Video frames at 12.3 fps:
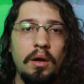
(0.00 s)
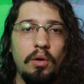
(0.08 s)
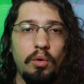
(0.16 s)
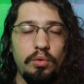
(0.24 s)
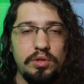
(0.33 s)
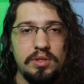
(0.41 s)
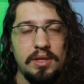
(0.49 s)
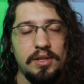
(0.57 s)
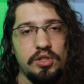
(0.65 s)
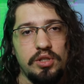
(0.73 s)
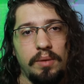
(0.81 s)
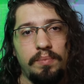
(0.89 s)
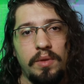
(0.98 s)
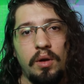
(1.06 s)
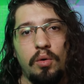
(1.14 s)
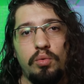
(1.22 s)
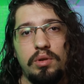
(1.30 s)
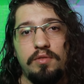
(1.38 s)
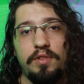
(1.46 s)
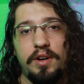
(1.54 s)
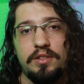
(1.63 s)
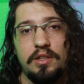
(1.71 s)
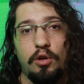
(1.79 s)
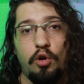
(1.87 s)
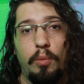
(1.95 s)
Ou seja, o
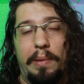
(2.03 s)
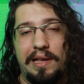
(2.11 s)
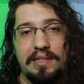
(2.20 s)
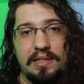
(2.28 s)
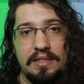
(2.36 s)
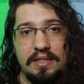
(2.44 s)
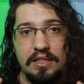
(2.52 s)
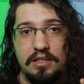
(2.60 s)
universo ele começa a se